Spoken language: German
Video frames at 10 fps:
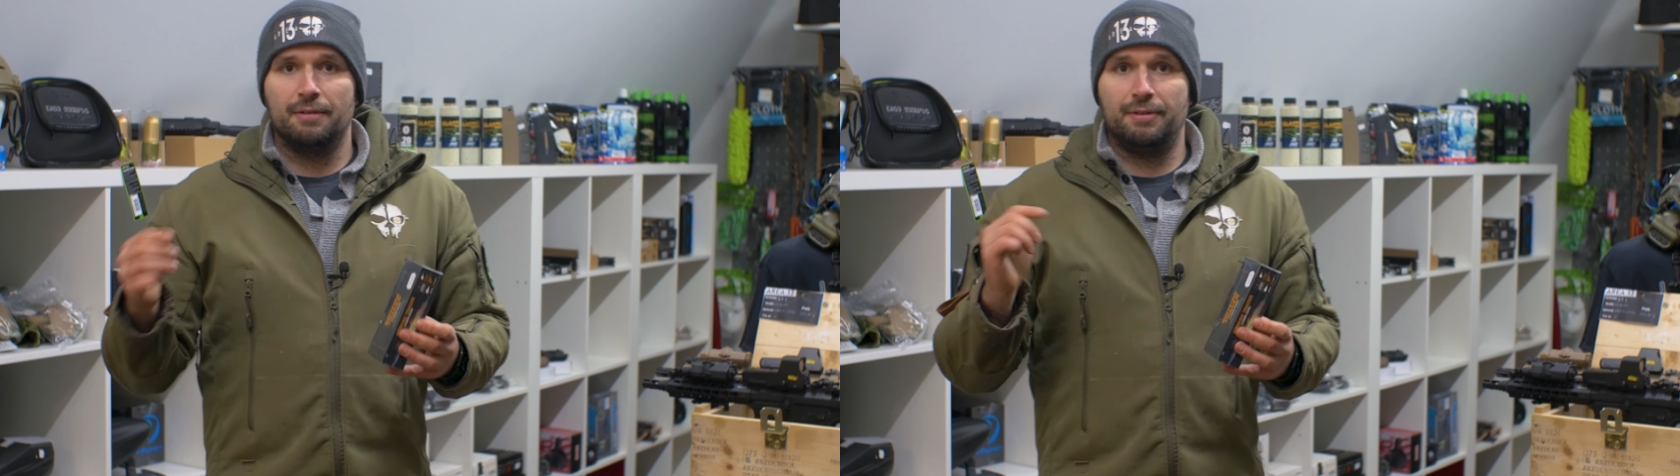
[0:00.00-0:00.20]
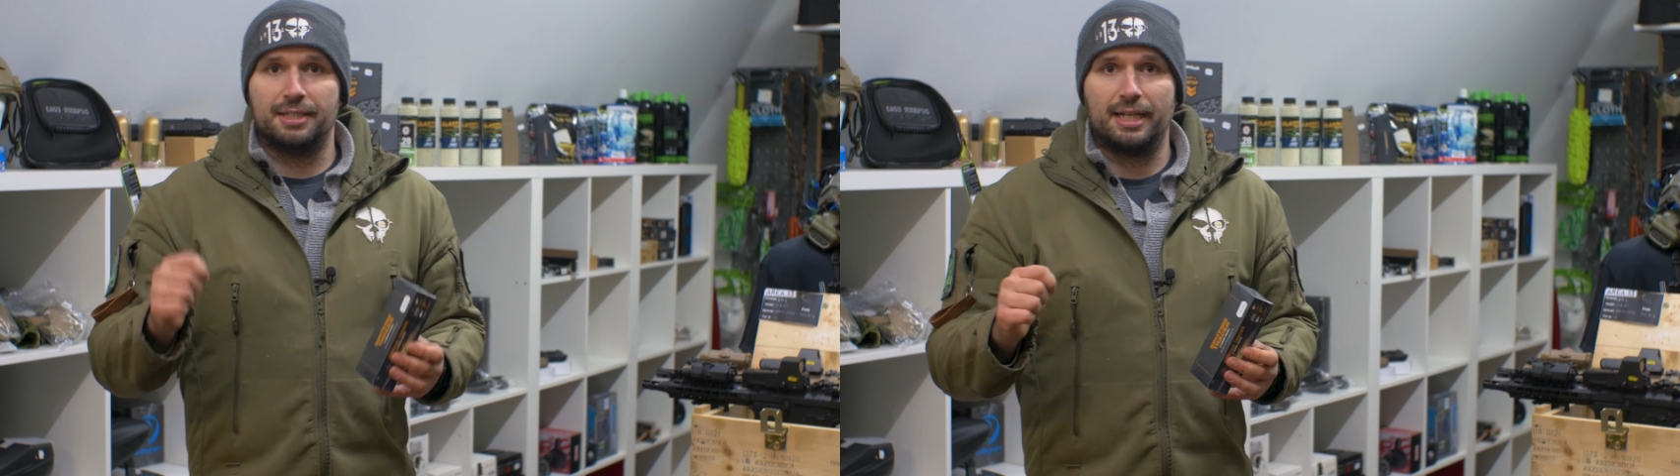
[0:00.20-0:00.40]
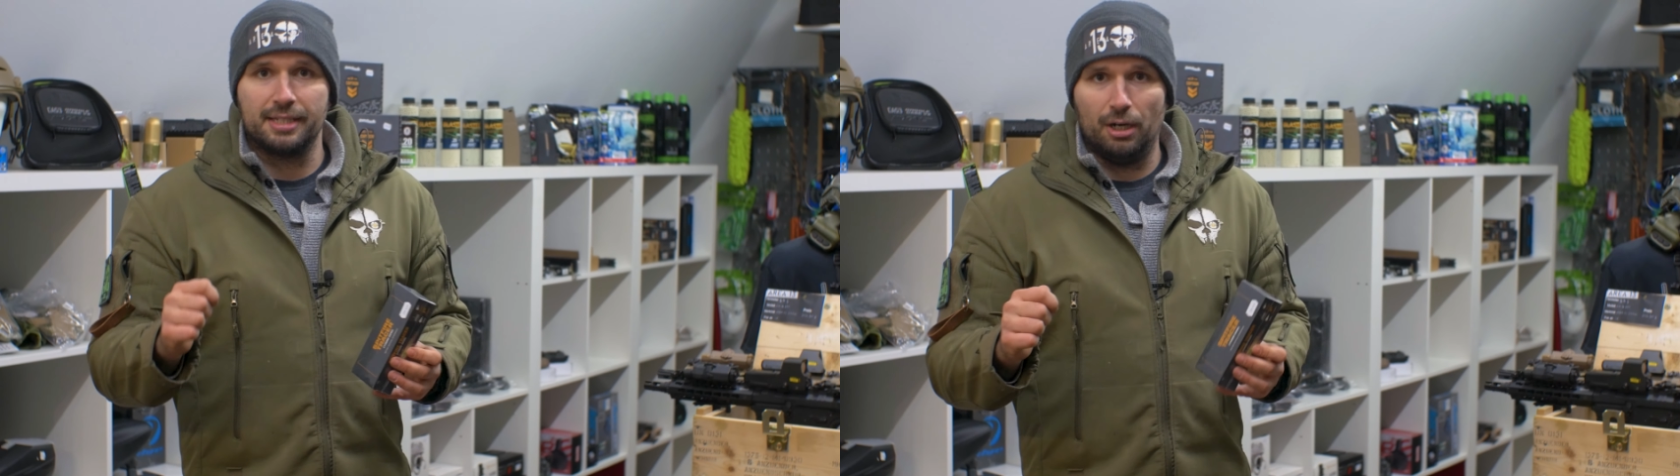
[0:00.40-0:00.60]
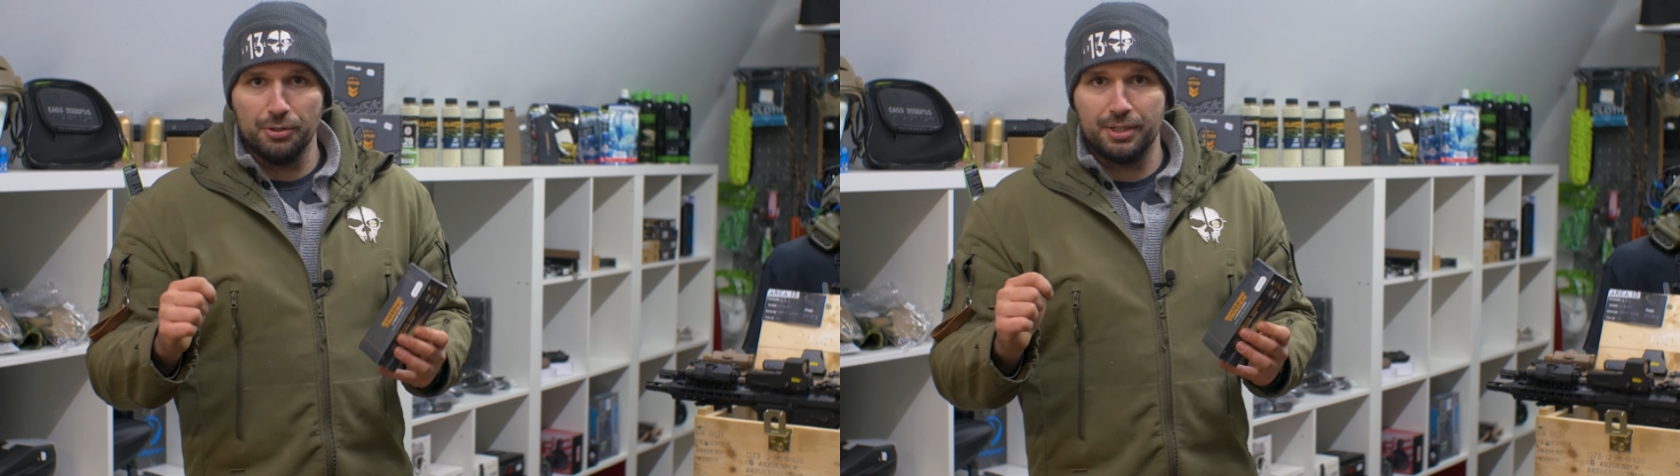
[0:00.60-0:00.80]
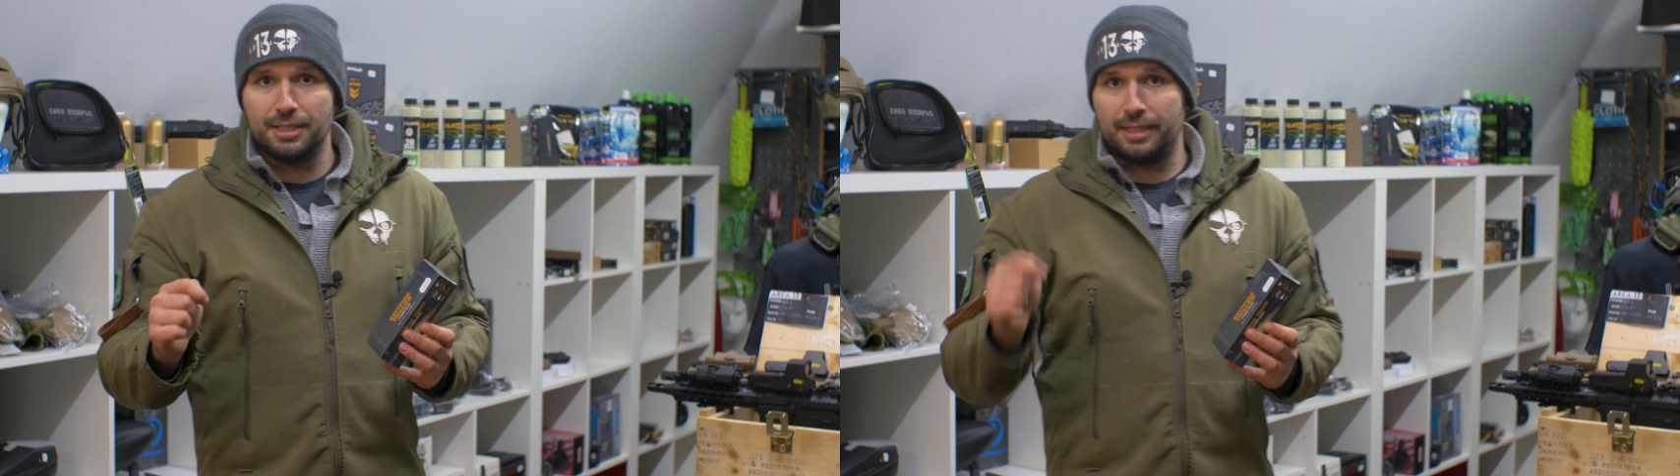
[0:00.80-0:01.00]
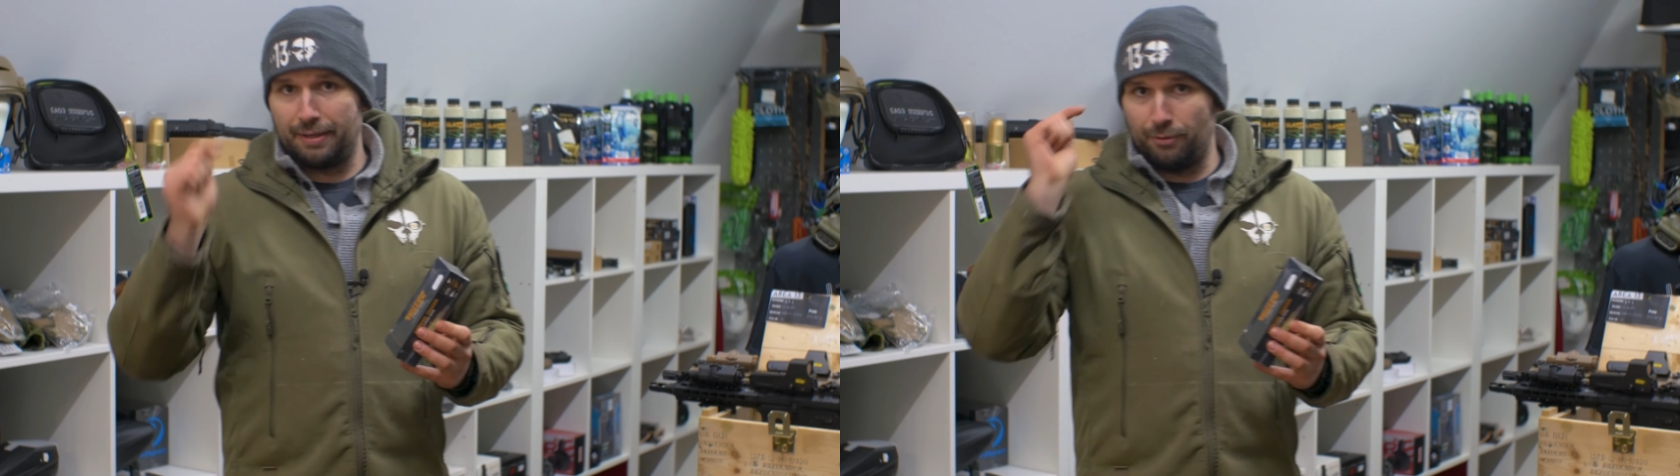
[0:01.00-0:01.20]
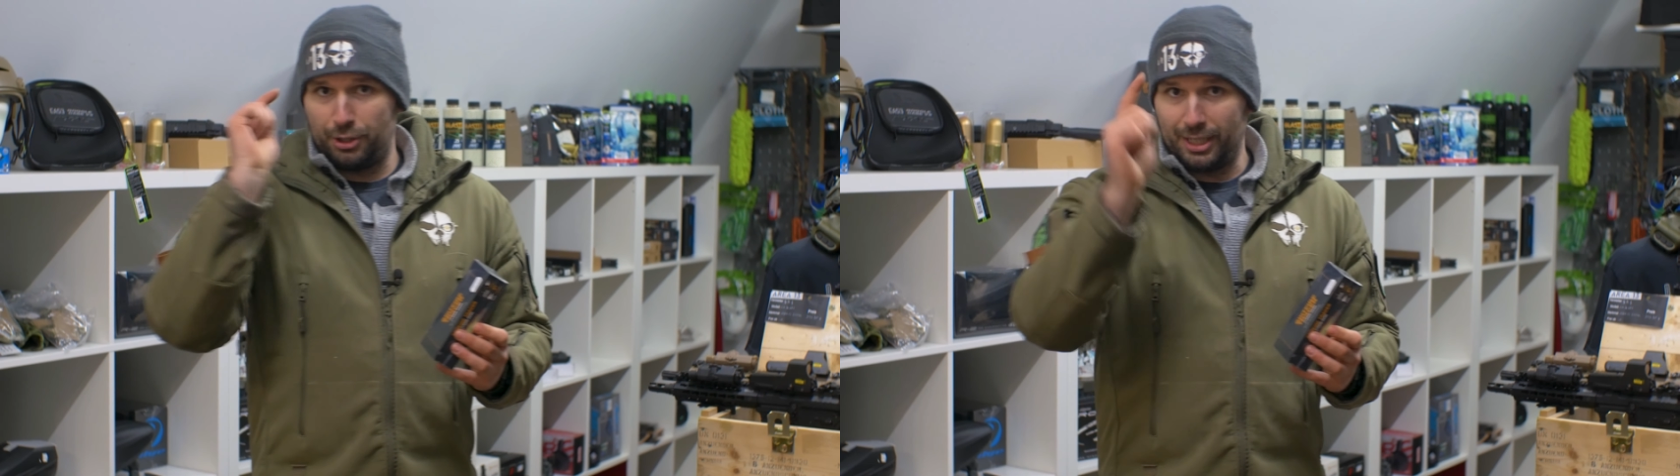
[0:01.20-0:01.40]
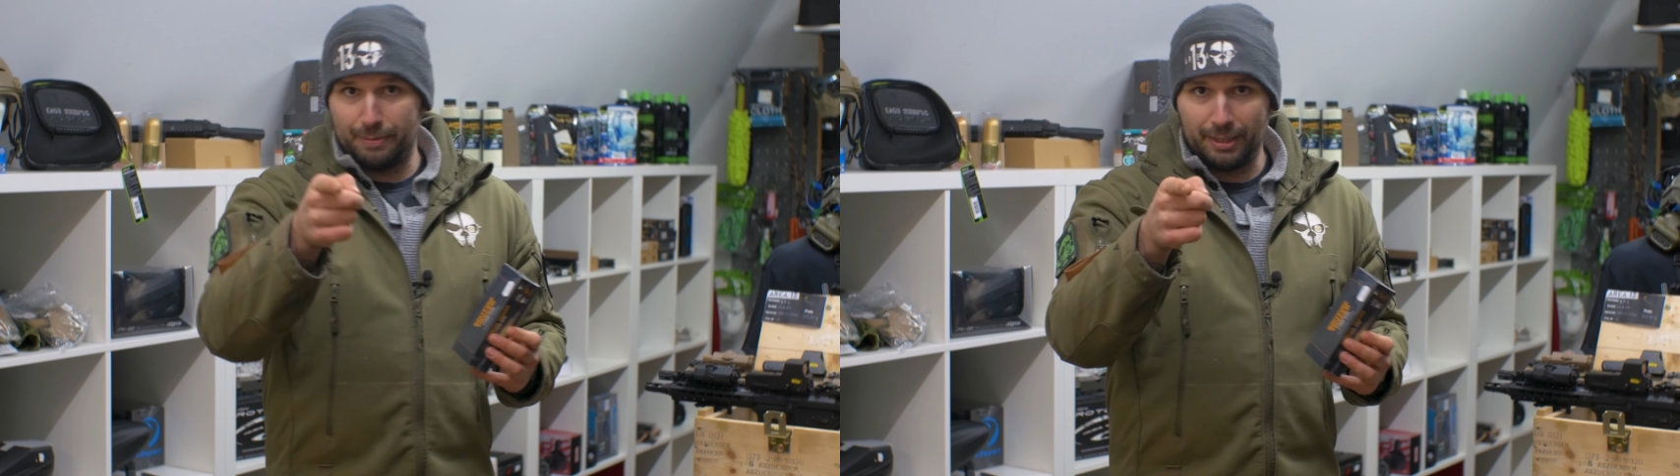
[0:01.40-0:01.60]
Wie das Ganze aussieht, zeigen wir
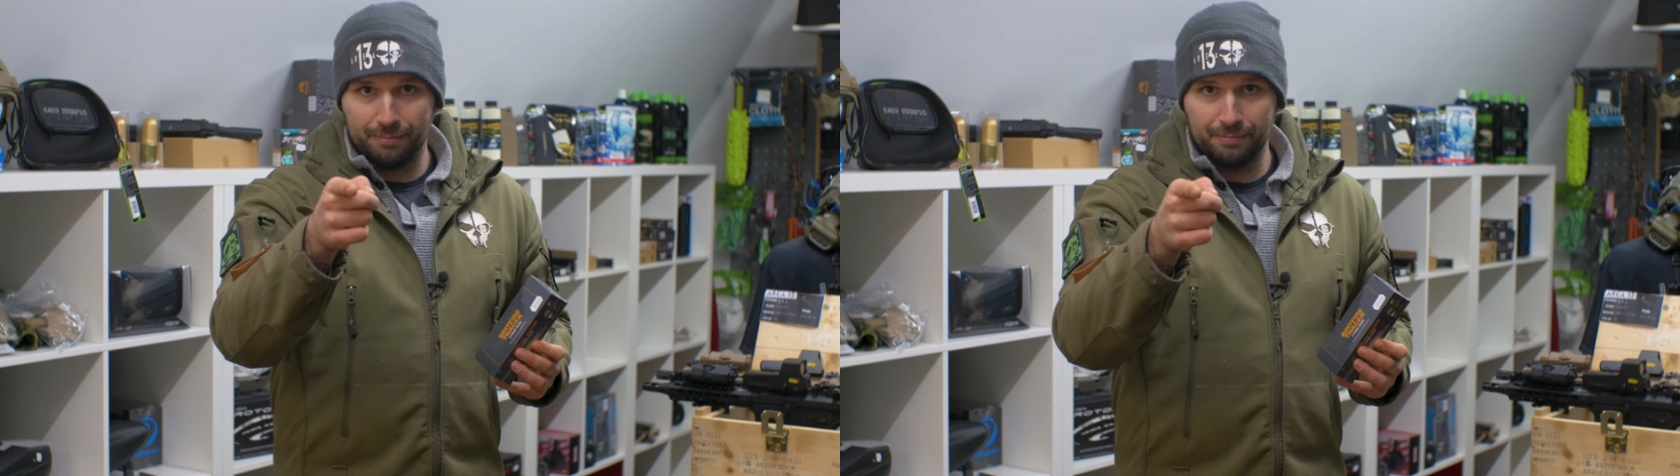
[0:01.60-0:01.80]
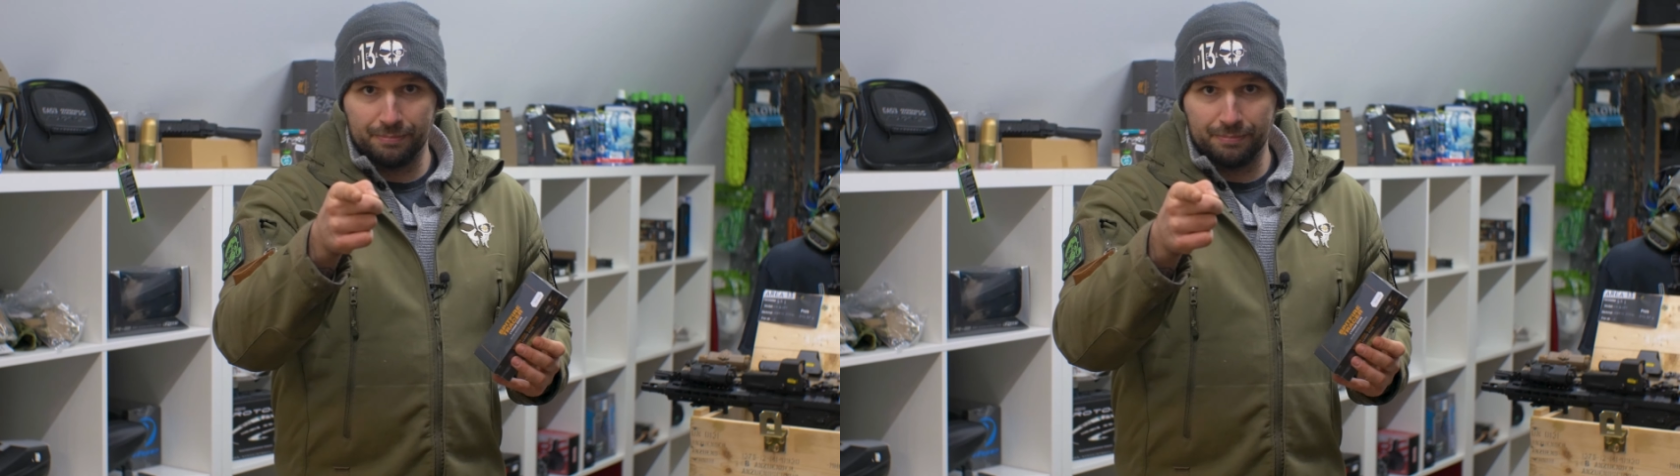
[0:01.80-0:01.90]
euch jetzt mal.